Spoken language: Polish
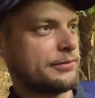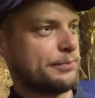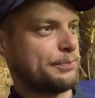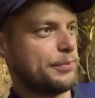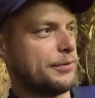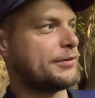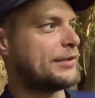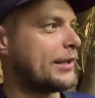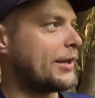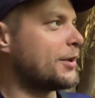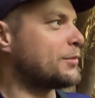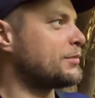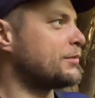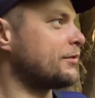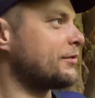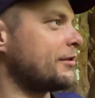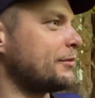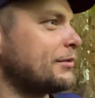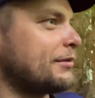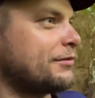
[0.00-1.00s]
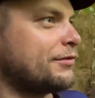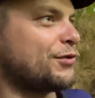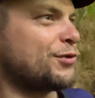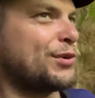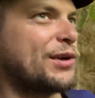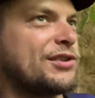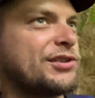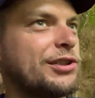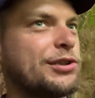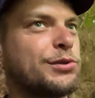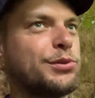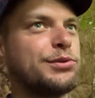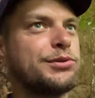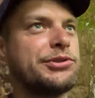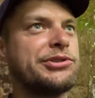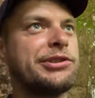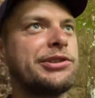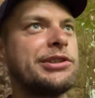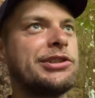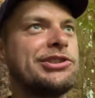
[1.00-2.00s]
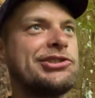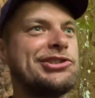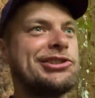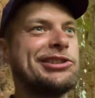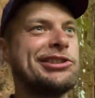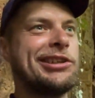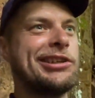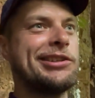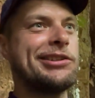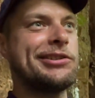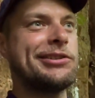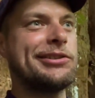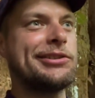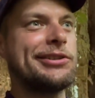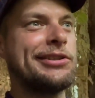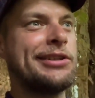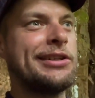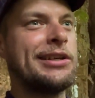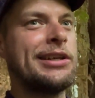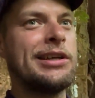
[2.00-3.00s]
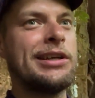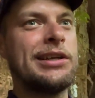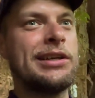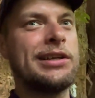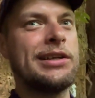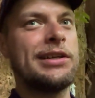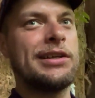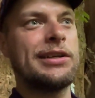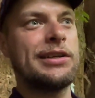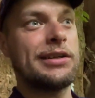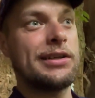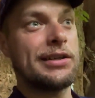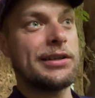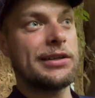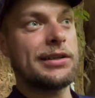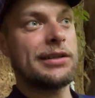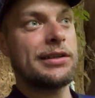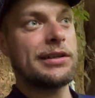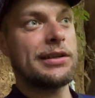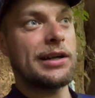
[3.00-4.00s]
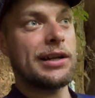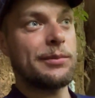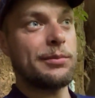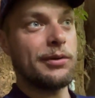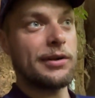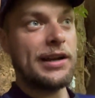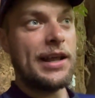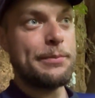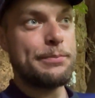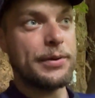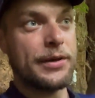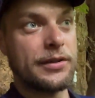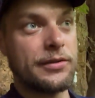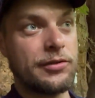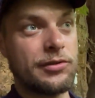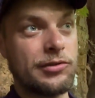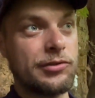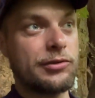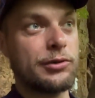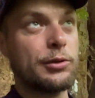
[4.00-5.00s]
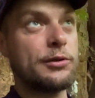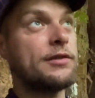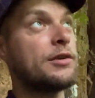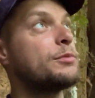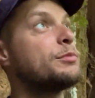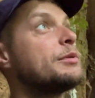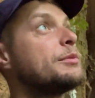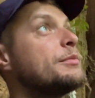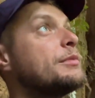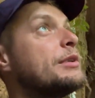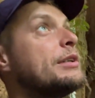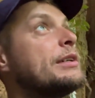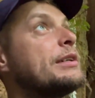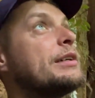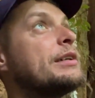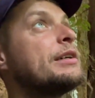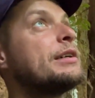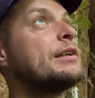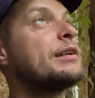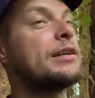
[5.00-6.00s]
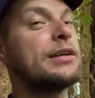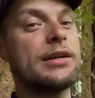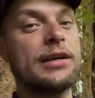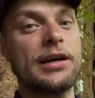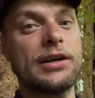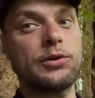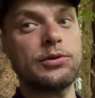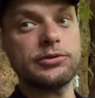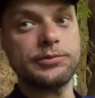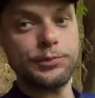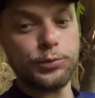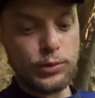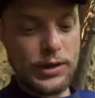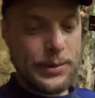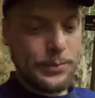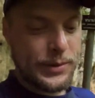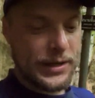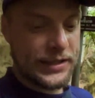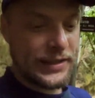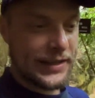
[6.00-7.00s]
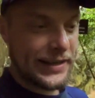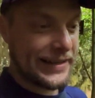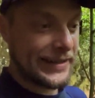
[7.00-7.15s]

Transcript: postarałbym sobie wystrugać jakąś dzidę i albo lepiej skonstruowałbym jakąś pułapkę na